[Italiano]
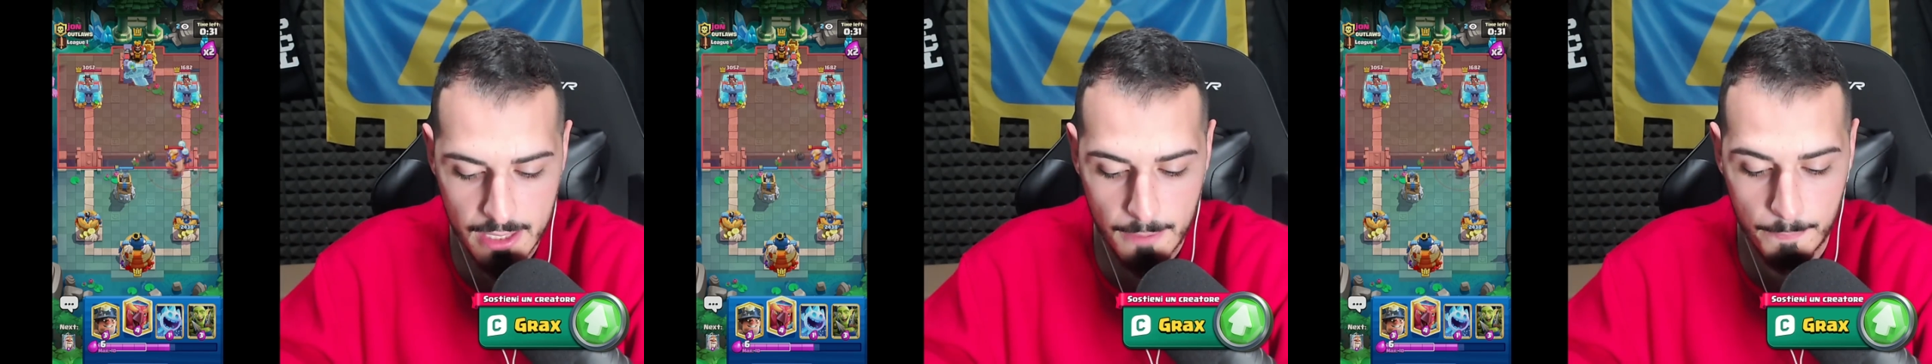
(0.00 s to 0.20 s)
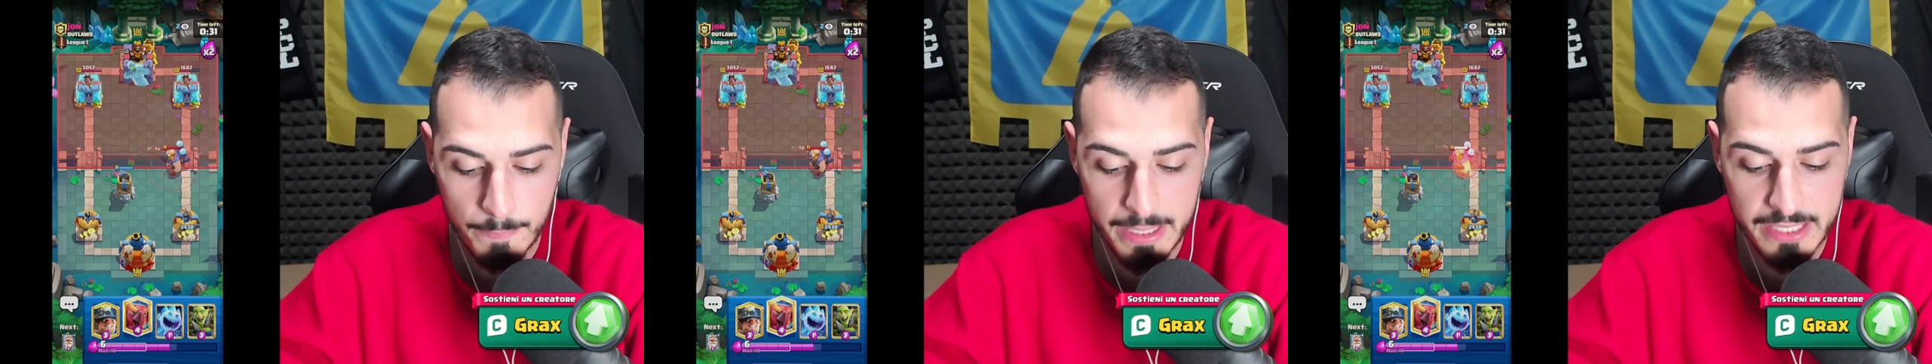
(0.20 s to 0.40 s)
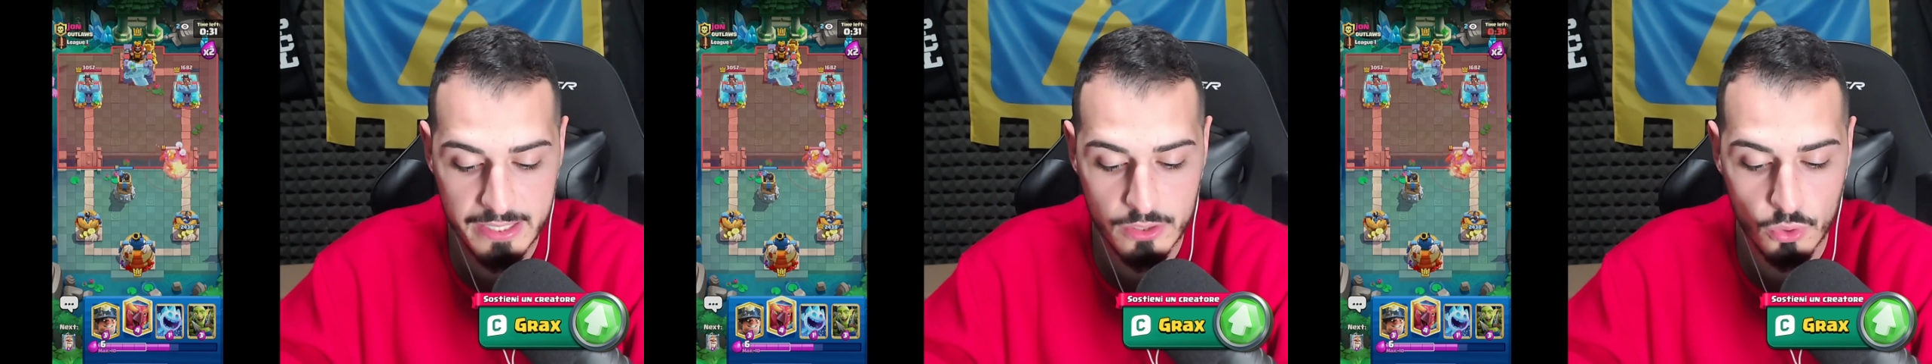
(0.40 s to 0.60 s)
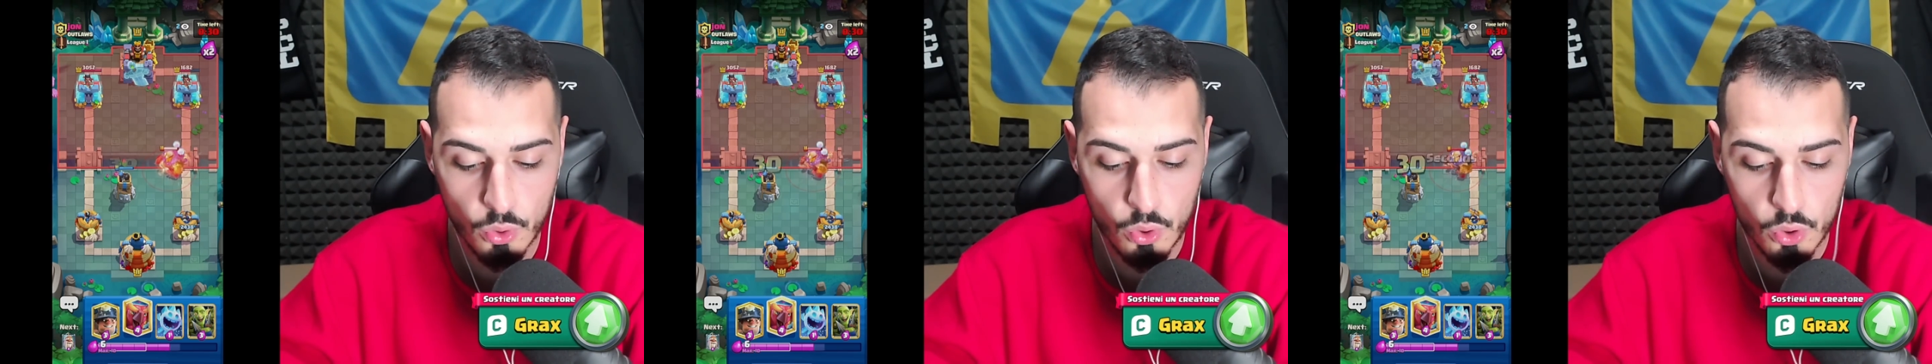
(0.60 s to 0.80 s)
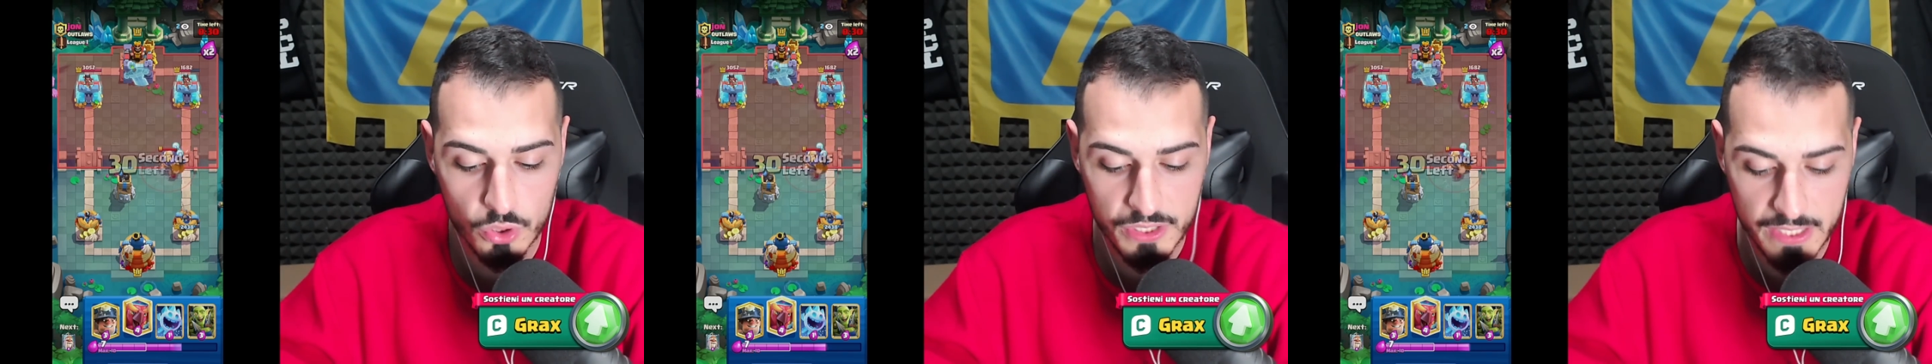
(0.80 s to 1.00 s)
Messo
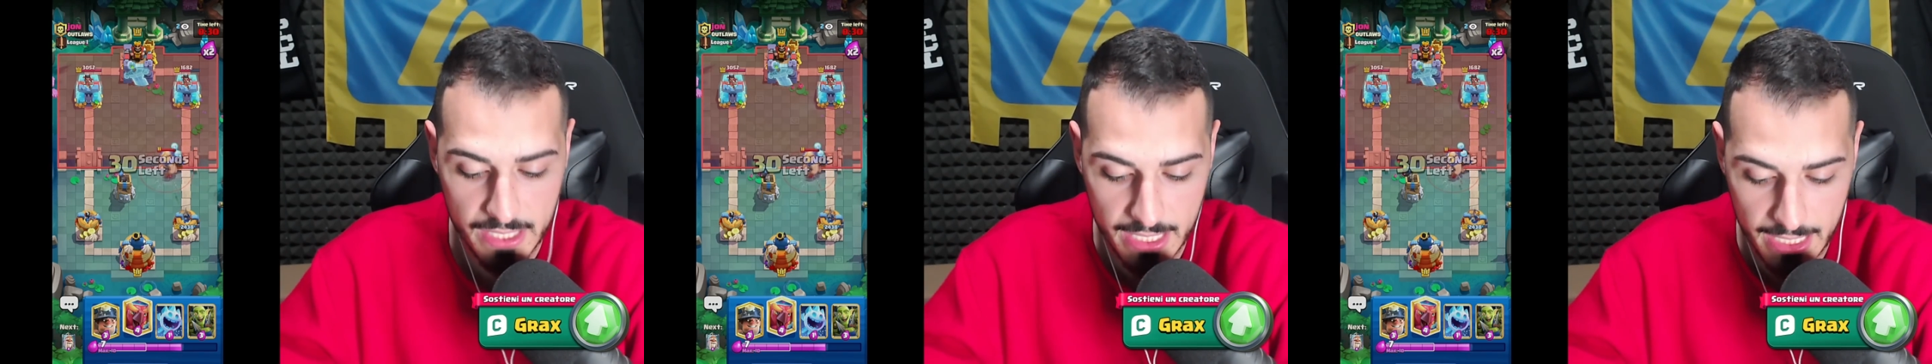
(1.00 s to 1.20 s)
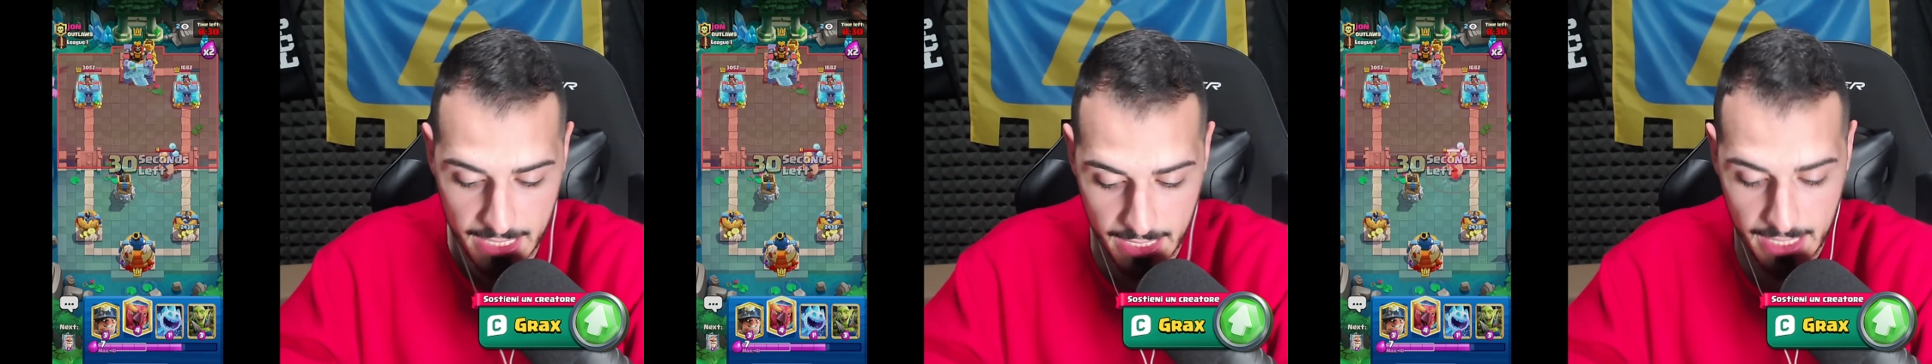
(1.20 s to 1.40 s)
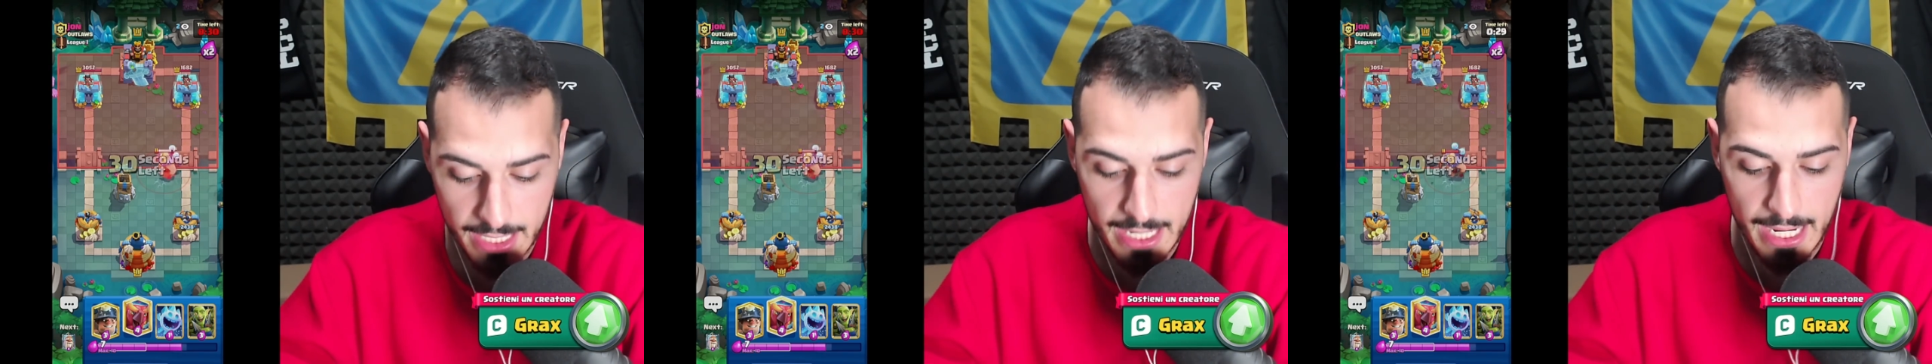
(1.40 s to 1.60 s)
così